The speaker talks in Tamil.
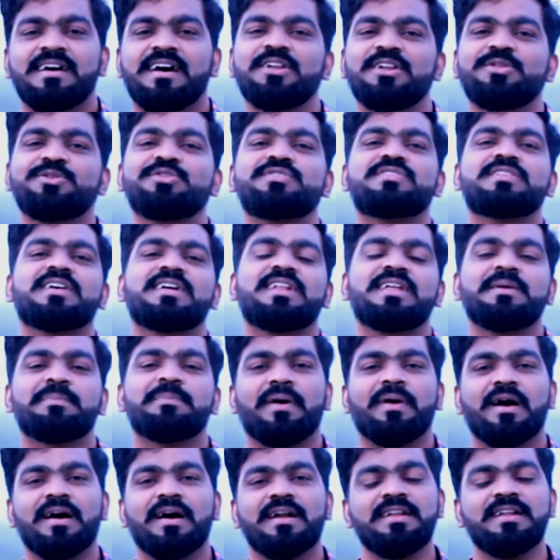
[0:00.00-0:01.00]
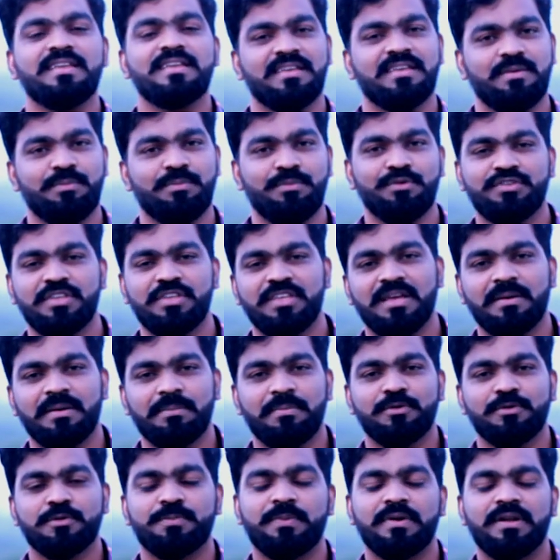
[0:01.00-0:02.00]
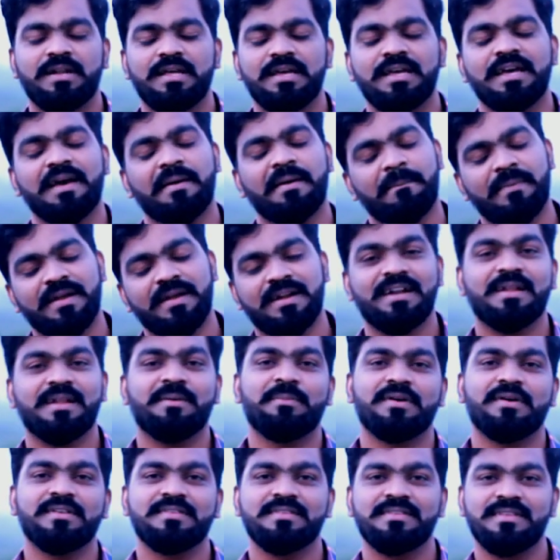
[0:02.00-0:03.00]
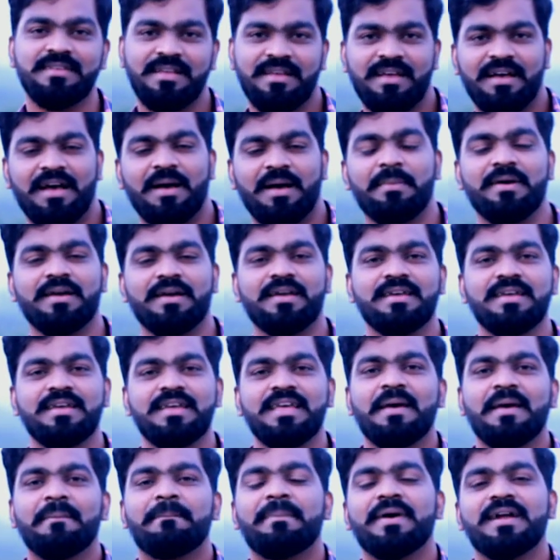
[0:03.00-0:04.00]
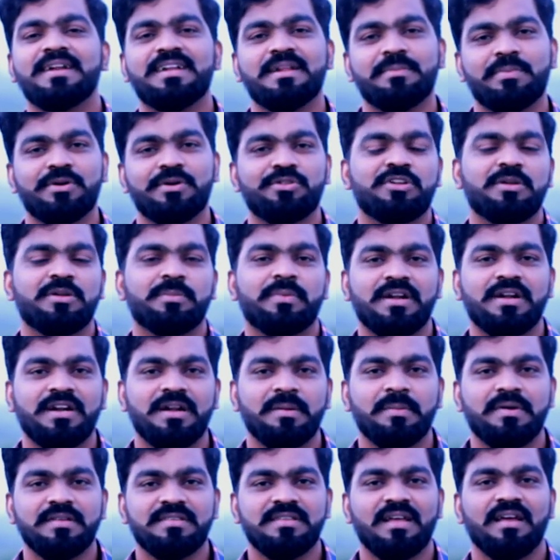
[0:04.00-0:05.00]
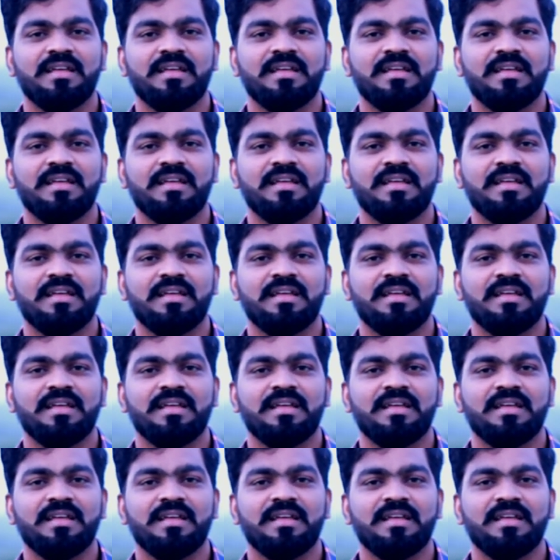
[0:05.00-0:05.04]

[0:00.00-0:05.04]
அனிருத் சாரே பாடி மியூசிக் கம்போஸ் பண்ண மரண மாஸ் ஆமாங்க பேட்டை படத்தோட மரண மாஸ்